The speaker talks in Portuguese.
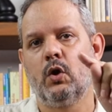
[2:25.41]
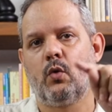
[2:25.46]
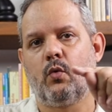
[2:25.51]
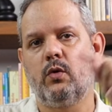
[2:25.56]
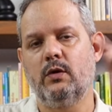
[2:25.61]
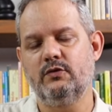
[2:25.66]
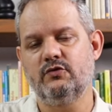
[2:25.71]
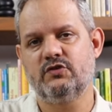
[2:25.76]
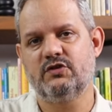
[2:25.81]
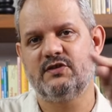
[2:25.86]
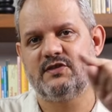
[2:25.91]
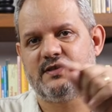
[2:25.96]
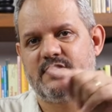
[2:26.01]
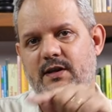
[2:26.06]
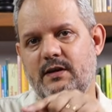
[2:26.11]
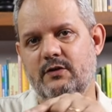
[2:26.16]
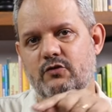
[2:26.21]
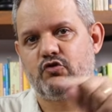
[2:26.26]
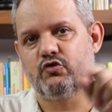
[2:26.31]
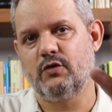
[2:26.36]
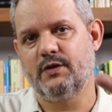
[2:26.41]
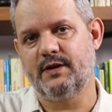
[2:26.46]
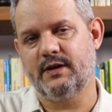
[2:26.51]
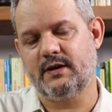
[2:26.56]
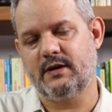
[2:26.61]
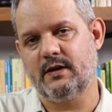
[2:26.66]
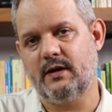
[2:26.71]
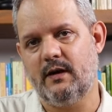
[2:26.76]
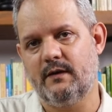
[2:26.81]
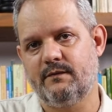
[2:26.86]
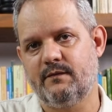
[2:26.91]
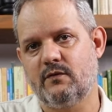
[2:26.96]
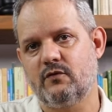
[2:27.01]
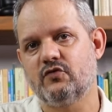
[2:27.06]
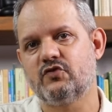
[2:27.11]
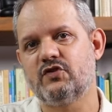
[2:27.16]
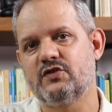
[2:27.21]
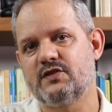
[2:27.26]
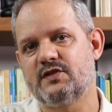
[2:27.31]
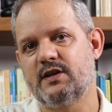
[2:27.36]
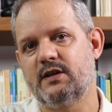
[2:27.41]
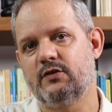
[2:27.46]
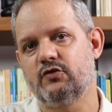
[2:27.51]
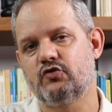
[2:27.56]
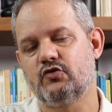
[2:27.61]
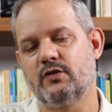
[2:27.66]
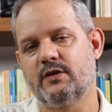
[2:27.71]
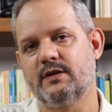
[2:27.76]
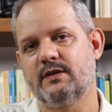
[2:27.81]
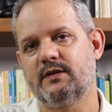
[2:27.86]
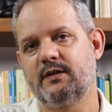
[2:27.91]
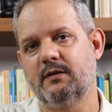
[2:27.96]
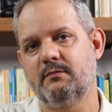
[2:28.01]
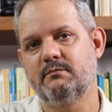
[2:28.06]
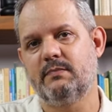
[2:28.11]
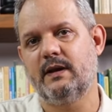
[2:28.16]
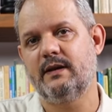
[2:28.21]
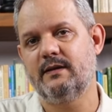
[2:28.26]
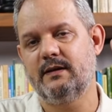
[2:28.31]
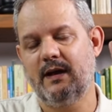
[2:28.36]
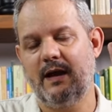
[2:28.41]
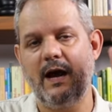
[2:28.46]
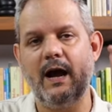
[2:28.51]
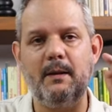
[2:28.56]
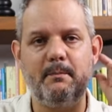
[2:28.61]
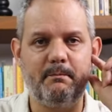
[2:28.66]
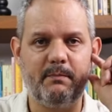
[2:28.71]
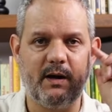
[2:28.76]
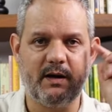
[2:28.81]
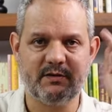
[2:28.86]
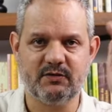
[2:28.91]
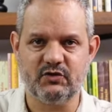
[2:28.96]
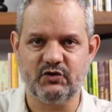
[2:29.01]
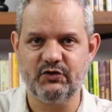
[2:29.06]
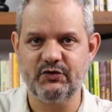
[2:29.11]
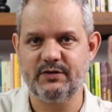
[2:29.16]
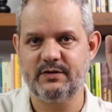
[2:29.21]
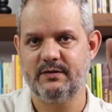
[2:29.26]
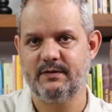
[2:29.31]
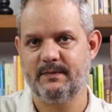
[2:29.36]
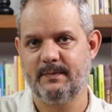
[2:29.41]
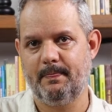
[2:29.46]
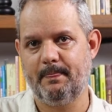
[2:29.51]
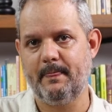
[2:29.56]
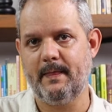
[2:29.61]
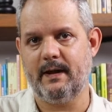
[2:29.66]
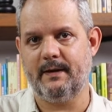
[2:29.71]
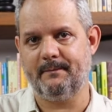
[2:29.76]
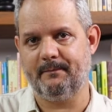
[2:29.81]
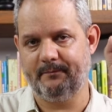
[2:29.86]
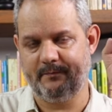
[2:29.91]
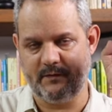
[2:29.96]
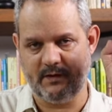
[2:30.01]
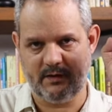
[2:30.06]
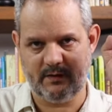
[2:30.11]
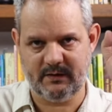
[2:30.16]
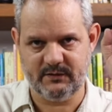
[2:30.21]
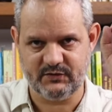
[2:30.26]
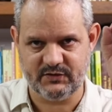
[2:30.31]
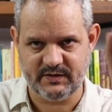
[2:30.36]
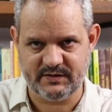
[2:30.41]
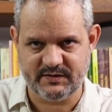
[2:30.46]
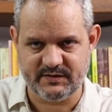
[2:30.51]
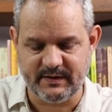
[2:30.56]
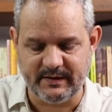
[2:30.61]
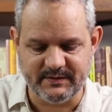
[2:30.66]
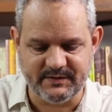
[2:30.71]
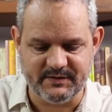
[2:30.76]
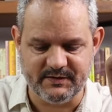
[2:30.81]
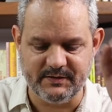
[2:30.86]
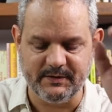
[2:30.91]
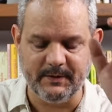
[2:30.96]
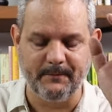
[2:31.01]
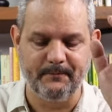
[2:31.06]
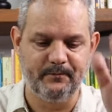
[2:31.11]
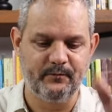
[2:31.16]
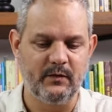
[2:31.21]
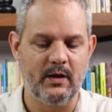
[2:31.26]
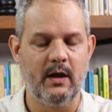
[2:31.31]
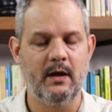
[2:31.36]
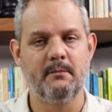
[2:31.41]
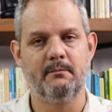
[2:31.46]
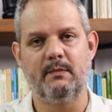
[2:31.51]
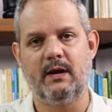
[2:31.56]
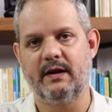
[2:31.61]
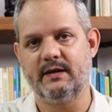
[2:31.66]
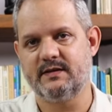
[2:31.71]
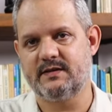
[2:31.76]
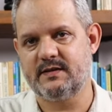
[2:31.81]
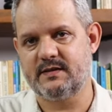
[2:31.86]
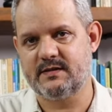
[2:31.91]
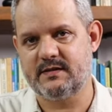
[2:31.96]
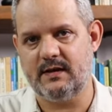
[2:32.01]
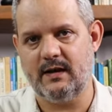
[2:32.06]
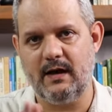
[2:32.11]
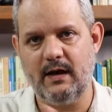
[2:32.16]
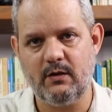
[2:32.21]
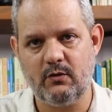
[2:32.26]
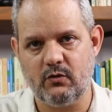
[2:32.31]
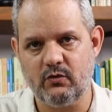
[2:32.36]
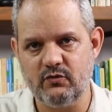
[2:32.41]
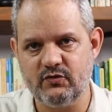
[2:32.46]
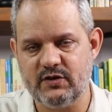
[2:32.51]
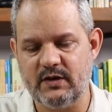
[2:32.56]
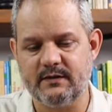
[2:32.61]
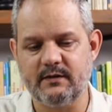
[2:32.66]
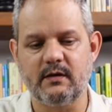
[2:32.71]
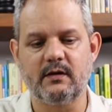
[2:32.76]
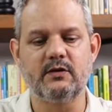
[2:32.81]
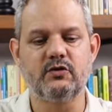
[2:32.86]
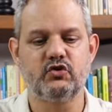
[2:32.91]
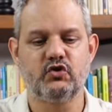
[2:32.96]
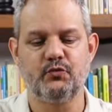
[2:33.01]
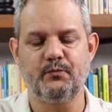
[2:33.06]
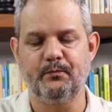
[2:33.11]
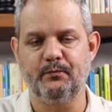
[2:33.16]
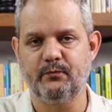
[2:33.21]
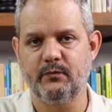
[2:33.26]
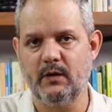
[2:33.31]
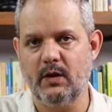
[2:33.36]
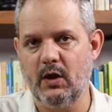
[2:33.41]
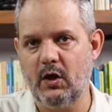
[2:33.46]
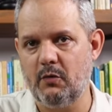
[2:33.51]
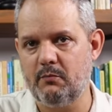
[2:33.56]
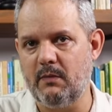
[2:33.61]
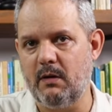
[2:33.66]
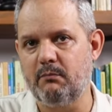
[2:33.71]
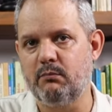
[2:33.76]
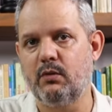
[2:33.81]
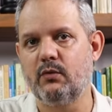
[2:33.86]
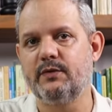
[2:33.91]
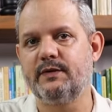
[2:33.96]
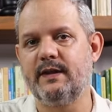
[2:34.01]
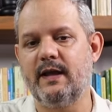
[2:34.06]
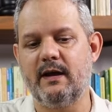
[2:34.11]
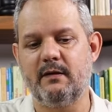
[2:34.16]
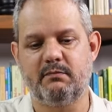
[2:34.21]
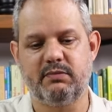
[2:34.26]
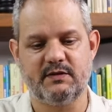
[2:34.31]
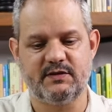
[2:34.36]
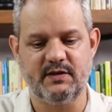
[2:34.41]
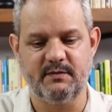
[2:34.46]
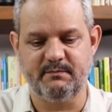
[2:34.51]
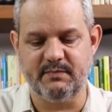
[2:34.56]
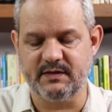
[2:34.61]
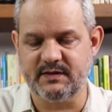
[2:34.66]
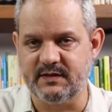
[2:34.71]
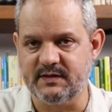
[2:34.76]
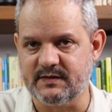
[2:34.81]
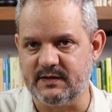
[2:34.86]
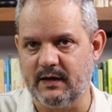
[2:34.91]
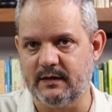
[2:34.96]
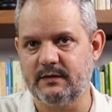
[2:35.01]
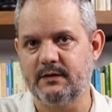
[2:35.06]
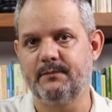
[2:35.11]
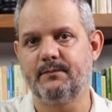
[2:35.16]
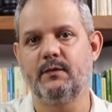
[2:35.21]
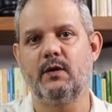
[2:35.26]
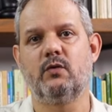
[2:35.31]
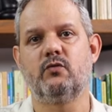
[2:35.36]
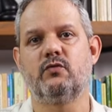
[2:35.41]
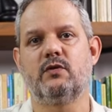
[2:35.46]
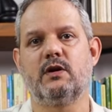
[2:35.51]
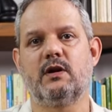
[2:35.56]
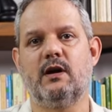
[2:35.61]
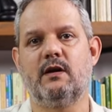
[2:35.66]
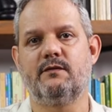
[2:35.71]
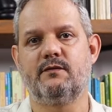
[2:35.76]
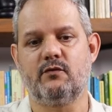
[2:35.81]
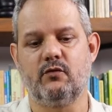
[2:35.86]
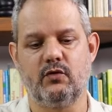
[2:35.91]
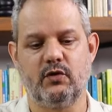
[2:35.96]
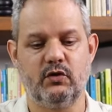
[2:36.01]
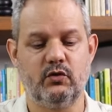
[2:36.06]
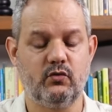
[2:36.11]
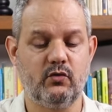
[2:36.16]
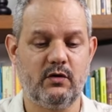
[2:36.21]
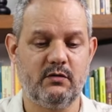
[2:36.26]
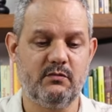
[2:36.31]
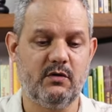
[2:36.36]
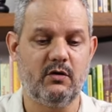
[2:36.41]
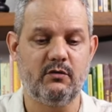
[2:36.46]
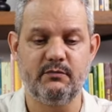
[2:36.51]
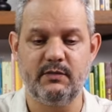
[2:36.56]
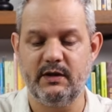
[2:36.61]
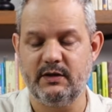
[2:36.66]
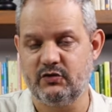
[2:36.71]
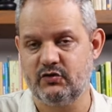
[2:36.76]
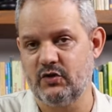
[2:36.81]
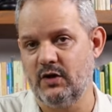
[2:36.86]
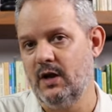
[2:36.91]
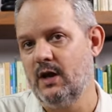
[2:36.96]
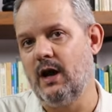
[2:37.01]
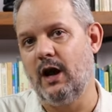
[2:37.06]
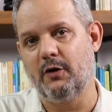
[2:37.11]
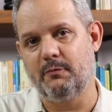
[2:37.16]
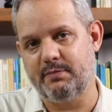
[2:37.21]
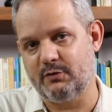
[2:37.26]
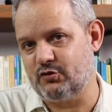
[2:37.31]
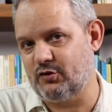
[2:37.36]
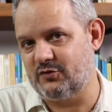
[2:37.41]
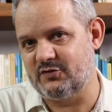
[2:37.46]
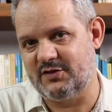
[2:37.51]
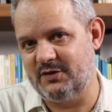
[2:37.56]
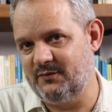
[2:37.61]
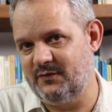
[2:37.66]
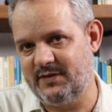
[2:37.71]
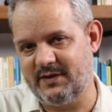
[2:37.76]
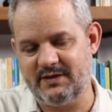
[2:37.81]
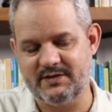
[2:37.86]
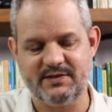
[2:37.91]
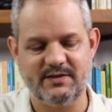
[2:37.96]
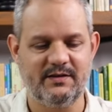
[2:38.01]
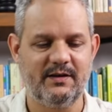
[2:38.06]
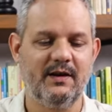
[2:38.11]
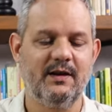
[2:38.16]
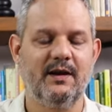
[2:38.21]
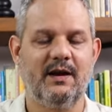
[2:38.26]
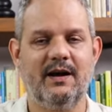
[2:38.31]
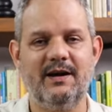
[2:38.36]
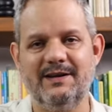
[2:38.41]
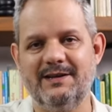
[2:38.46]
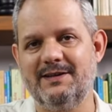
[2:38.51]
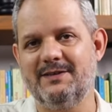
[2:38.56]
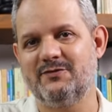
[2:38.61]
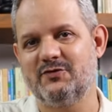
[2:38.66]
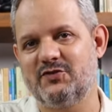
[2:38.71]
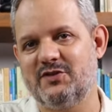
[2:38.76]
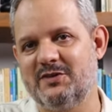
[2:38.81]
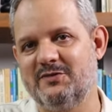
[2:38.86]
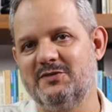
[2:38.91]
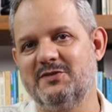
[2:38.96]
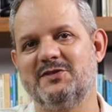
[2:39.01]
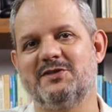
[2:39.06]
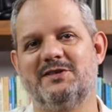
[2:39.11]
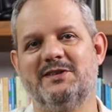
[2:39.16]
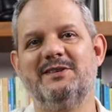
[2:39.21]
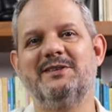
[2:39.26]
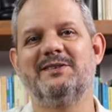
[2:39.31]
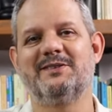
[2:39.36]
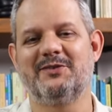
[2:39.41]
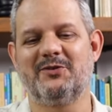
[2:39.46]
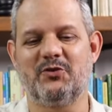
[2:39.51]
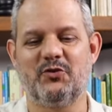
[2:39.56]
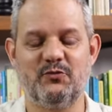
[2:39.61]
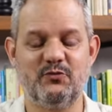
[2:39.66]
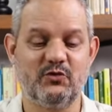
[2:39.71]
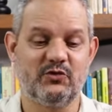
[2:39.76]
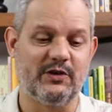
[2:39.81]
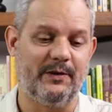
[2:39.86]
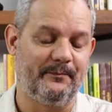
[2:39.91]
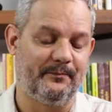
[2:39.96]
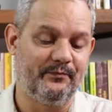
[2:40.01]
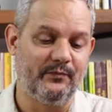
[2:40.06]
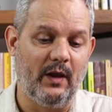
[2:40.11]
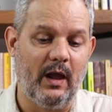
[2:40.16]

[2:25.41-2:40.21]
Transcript: quando se seleciona gráfico, se seleciona também a partir da radiestesia. Mas a Cruz Atlântica é uma boa ideia para ser pesquisada, é um gráfico que normalmente. Aí o pessoal sempre fica assim: ah, você não ensina como usar.